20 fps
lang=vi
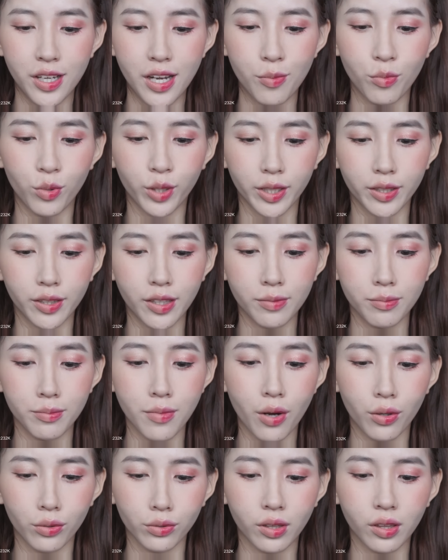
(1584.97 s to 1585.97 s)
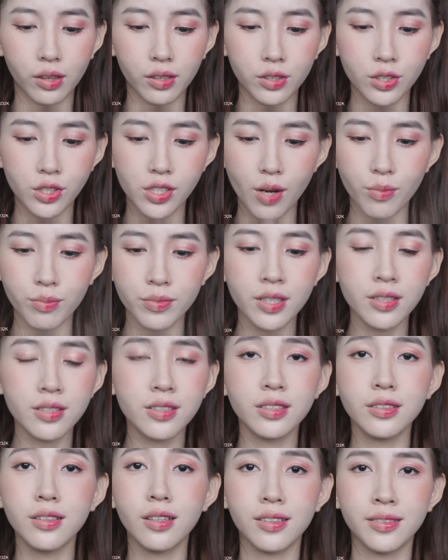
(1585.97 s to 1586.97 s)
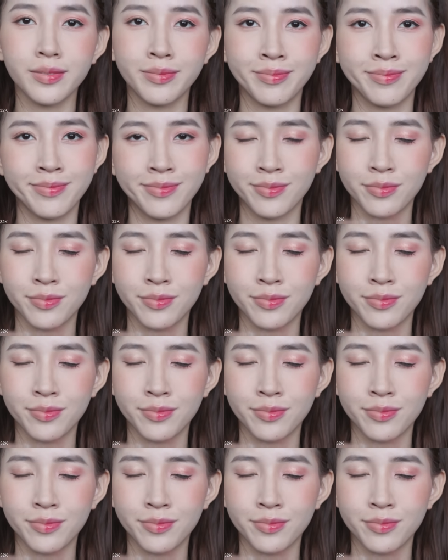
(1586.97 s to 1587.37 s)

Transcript: là một cái màu trong như xương